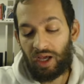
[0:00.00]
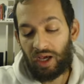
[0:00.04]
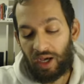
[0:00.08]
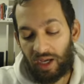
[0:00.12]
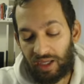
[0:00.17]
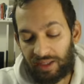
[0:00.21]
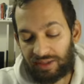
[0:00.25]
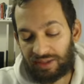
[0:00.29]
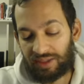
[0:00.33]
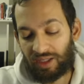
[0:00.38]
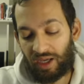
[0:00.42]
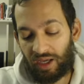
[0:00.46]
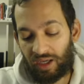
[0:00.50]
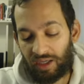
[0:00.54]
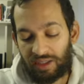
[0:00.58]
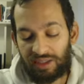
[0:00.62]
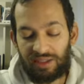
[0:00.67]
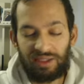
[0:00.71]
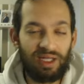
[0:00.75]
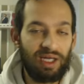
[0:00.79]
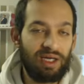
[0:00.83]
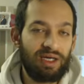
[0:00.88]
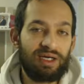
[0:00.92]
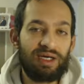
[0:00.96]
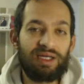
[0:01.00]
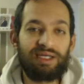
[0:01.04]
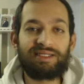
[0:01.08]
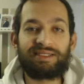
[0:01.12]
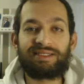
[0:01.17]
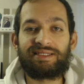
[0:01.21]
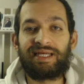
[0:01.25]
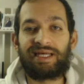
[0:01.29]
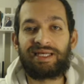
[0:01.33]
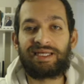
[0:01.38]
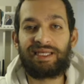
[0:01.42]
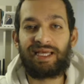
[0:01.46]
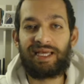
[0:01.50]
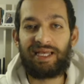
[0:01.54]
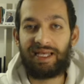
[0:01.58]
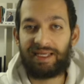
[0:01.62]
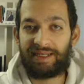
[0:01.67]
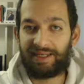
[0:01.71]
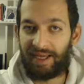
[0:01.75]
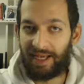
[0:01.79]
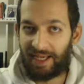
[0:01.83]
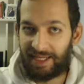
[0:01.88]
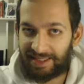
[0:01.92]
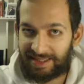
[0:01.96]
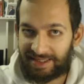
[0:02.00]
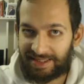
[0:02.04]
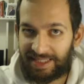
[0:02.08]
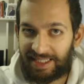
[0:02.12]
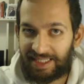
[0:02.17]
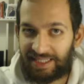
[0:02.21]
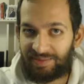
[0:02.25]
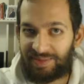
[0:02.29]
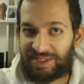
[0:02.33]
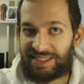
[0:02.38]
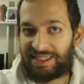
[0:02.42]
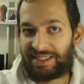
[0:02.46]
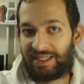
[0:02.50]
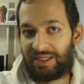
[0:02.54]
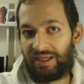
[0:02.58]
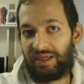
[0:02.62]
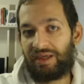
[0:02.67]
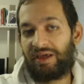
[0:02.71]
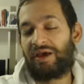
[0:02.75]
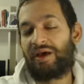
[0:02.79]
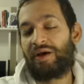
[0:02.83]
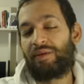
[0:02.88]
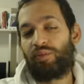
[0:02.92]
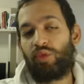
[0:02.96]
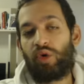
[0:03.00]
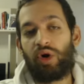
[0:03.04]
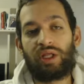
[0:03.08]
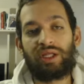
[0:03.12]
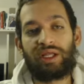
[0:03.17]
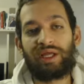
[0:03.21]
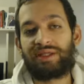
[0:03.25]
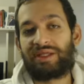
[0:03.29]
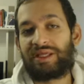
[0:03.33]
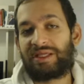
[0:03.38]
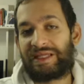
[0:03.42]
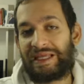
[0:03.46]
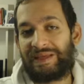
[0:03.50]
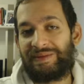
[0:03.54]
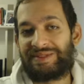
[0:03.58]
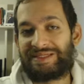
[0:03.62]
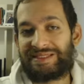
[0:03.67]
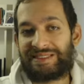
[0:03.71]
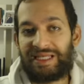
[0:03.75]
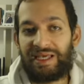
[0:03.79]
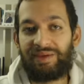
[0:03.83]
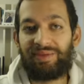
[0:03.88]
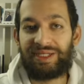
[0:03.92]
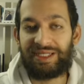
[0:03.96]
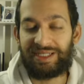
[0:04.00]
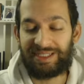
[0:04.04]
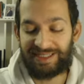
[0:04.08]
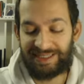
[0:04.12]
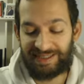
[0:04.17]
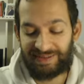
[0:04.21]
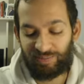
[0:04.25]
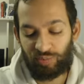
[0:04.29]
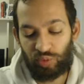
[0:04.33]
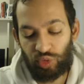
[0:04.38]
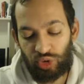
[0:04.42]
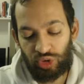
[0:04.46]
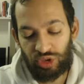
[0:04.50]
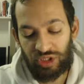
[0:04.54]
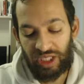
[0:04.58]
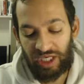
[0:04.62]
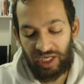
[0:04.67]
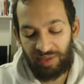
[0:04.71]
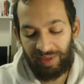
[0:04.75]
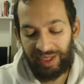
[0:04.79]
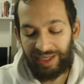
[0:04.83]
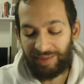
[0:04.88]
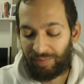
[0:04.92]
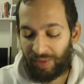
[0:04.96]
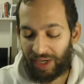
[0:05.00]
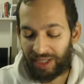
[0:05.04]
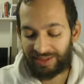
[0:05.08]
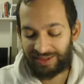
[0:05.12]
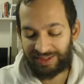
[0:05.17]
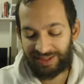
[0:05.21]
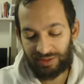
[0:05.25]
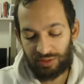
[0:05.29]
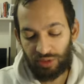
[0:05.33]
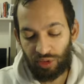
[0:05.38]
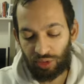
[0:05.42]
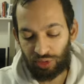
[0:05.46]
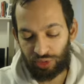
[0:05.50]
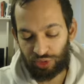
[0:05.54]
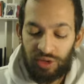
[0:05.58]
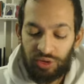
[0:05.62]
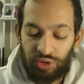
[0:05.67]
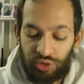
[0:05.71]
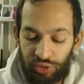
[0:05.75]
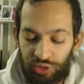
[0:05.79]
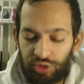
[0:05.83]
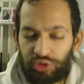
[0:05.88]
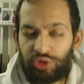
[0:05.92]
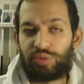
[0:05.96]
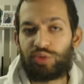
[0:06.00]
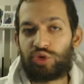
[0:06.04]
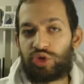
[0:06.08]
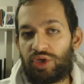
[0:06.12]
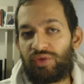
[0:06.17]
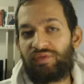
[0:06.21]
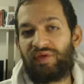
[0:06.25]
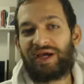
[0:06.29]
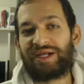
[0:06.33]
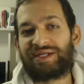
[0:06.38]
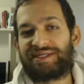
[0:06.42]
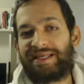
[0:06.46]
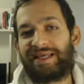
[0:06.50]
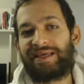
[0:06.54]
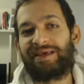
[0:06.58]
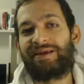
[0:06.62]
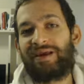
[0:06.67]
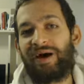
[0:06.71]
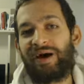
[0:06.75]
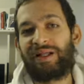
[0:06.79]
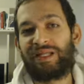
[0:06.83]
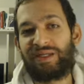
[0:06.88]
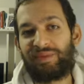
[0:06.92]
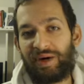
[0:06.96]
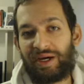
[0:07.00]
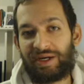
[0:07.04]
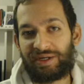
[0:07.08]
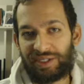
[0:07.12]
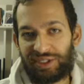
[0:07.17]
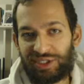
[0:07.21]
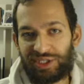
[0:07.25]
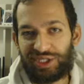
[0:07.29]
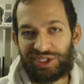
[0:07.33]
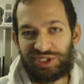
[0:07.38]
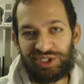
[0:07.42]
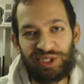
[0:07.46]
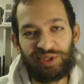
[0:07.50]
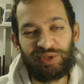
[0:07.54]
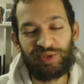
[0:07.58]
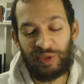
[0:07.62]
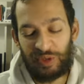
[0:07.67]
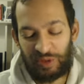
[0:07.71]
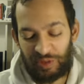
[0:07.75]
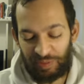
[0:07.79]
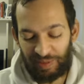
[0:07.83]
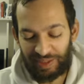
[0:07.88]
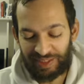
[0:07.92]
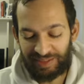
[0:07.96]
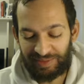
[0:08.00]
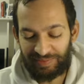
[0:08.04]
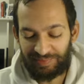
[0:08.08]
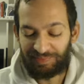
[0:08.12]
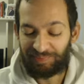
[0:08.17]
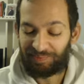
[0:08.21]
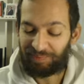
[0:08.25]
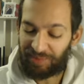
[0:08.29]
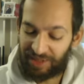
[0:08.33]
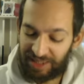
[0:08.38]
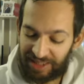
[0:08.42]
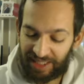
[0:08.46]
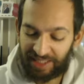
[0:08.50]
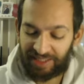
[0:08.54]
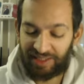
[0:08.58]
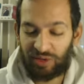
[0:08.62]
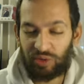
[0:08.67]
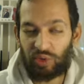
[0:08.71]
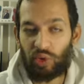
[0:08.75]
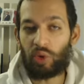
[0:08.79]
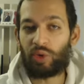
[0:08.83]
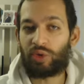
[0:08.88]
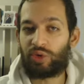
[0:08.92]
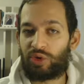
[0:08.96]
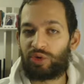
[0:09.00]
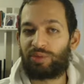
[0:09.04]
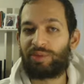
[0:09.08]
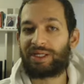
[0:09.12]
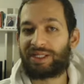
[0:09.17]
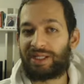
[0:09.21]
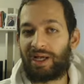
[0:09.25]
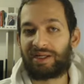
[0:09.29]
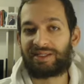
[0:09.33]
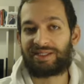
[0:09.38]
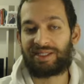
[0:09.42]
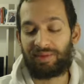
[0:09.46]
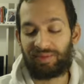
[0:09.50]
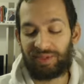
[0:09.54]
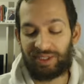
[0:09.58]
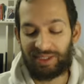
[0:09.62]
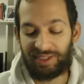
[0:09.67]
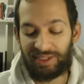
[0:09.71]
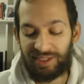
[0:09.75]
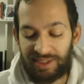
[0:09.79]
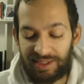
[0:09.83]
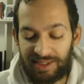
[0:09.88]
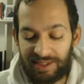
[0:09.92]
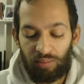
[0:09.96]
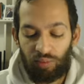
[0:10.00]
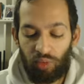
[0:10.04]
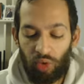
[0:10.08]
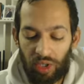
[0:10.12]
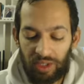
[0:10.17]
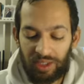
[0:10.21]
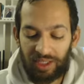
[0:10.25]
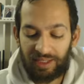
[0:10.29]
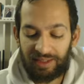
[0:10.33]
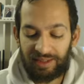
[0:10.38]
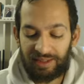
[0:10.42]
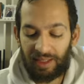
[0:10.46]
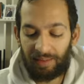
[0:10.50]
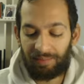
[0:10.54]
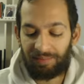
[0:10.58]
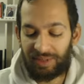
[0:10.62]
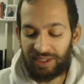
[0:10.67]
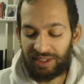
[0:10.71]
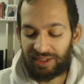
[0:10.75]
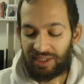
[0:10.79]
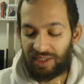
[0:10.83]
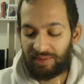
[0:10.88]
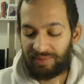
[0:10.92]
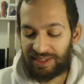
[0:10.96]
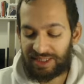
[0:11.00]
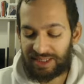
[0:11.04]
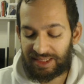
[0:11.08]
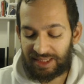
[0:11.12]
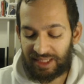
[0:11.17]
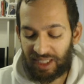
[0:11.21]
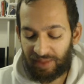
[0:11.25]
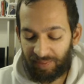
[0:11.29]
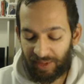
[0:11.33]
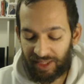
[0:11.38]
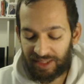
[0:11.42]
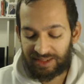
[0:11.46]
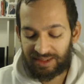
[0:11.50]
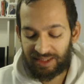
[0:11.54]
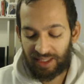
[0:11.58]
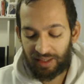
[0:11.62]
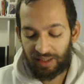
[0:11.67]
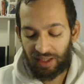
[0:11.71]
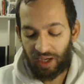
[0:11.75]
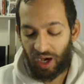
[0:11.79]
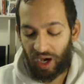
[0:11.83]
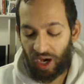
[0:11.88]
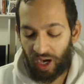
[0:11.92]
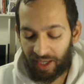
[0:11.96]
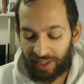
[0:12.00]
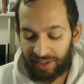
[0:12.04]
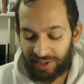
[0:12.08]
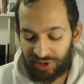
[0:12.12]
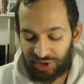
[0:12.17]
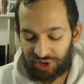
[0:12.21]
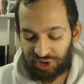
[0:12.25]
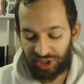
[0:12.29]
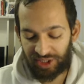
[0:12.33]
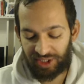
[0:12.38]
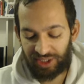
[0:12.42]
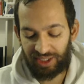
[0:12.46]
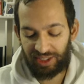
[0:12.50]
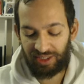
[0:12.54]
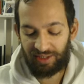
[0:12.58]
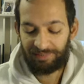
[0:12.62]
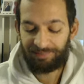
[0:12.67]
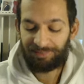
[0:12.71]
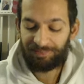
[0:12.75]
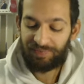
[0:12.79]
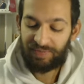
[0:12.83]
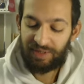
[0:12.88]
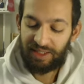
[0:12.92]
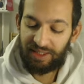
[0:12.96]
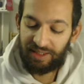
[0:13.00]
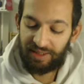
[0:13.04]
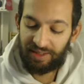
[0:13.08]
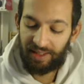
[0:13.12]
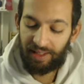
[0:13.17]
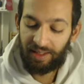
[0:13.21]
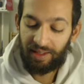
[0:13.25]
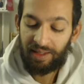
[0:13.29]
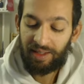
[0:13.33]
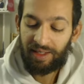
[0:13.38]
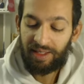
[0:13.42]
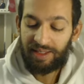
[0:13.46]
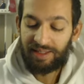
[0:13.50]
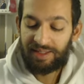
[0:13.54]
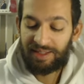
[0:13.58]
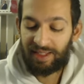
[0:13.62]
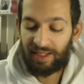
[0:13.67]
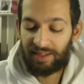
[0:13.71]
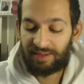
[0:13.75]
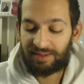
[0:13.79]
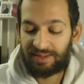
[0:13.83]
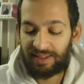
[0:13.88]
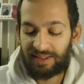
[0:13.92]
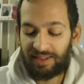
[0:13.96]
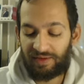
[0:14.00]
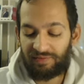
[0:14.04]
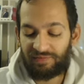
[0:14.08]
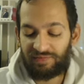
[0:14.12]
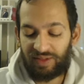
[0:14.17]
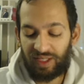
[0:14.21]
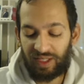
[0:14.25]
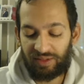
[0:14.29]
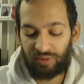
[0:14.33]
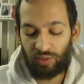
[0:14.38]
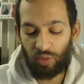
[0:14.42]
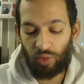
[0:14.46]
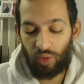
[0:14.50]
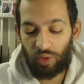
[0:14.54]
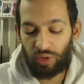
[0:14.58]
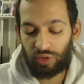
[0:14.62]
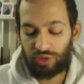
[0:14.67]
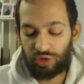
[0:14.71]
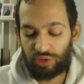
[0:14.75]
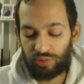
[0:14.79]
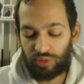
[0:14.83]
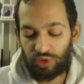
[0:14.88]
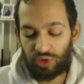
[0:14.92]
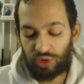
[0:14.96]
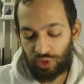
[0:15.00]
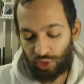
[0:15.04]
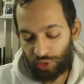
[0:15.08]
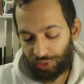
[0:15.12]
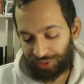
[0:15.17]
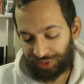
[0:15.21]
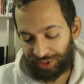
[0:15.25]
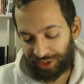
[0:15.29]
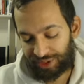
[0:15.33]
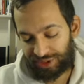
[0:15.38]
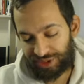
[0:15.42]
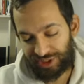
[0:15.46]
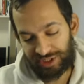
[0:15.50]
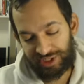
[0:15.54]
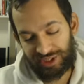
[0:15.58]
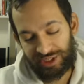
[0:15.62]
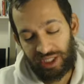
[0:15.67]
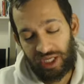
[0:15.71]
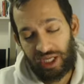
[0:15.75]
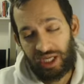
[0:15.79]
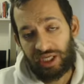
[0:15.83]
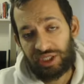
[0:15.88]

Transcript: Hatta Klan Kalesi'nden gelen askerimizi de bu alanda temizleyebiliriz. Bunu denemek mantıklı olur. Çünkü bu sefer zehir aldım arkadaşlar unutmadım. Bir tane dondurma da atabiliriz. Bu alandan bir temizlik yaparsak aynı şekil Yine yan taraftan ordumuzu göndereceğiz.